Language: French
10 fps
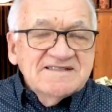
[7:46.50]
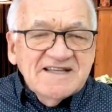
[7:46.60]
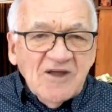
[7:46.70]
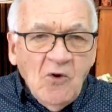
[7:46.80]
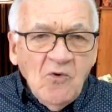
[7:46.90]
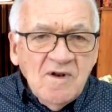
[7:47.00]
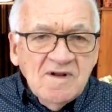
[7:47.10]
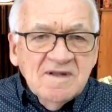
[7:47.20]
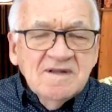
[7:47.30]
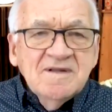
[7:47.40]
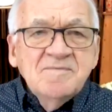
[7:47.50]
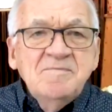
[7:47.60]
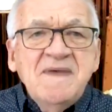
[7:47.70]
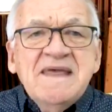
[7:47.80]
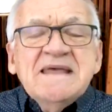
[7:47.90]
C'est drôle,
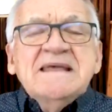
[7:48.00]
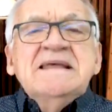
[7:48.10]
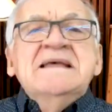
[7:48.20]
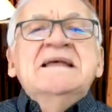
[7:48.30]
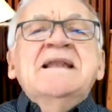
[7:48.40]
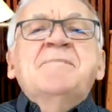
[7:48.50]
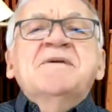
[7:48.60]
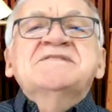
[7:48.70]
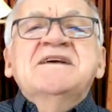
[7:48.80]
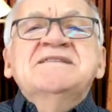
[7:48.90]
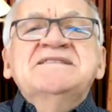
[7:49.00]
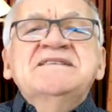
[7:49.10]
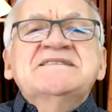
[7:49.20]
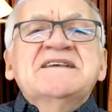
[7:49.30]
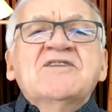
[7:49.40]
mais la personne
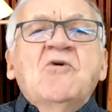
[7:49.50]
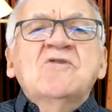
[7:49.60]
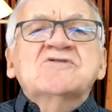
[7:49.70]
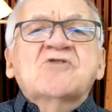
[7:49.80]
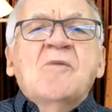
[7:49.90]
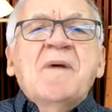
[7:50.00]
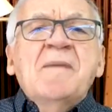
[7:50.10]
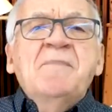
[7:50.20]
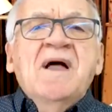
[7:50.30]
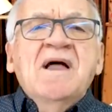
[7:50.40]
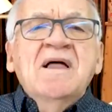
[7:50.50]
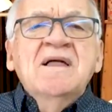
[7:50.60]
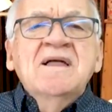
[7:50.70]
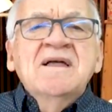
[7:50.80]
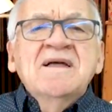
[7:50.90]
dit c'est drôle, je ne comprends
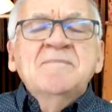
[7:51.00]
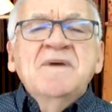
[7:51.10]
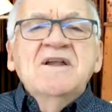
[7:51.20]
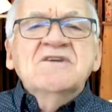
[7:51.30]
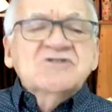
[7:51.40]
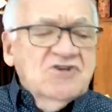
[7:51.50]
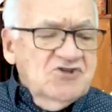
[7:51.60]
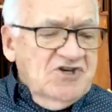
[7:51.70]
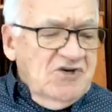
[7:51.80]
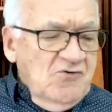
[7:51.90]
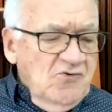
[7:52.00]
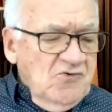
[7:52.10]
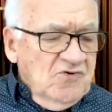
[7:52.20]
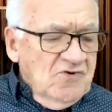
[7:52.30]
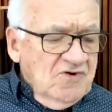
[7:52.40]
pas. Mais lorsque j'ai
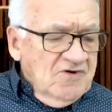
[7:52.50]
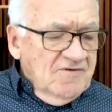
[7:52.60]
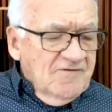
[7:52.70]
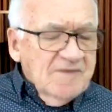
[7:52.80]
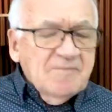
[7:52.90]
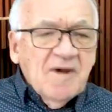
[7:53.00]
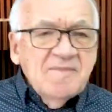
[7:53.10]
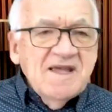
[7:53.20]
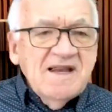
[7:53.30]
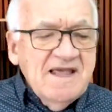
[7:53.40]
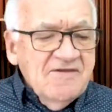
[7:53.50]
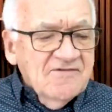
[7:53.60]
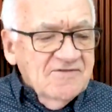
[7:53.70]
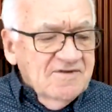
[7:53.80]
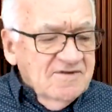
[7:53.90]
lu votre premier
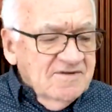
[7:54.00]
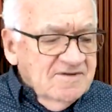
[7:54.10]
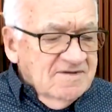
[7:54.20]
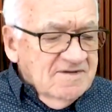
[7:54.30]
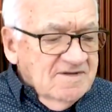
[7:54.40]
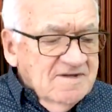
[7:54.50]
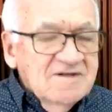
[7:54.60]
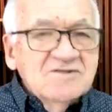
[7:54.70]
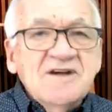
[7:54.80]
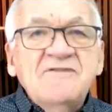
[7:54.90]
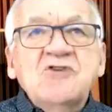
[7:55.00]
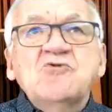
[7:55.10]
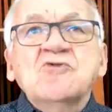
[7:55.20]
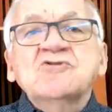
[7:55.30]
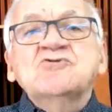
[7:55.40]
livre, j'avais
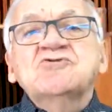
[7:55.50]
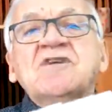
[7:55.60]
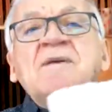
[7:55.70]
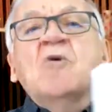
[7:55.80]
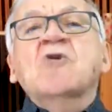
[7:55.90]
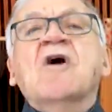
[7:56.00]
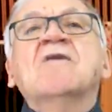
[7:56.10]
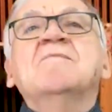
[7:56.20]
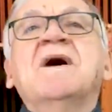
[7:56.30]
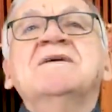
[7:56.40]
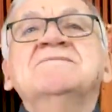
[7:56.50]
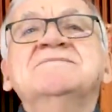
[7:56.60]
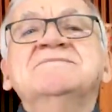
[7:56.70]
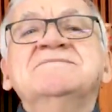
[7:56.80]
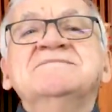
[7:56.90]
tout reçu ça dans mon cœur, moi.
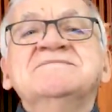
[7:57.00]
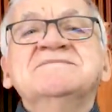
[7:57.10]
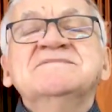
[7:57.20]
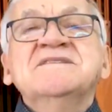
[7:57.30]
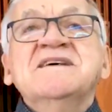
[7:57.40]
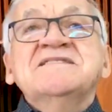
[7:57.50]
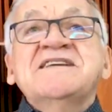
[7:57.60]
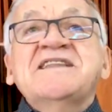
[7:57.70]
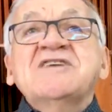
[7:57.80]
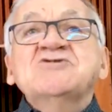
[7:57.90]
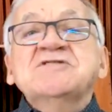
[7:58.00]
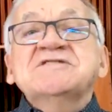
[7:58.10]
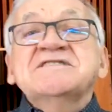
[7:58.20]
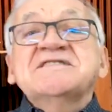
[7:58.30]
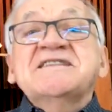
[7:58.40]
C'était
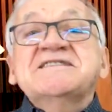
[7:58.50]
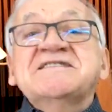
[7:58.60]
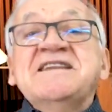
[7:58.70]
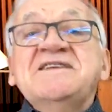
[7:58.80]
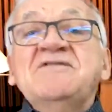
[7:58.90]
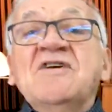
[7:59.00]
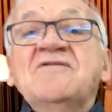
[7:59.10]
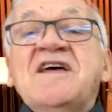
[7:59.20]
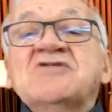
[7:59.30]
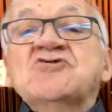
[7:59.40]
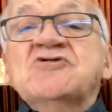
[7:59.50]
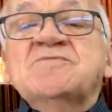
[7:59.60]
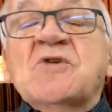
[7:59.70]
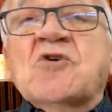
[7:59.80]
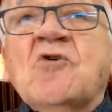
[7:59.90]
juste, ces livres-là venaient
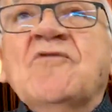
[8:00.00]
juste me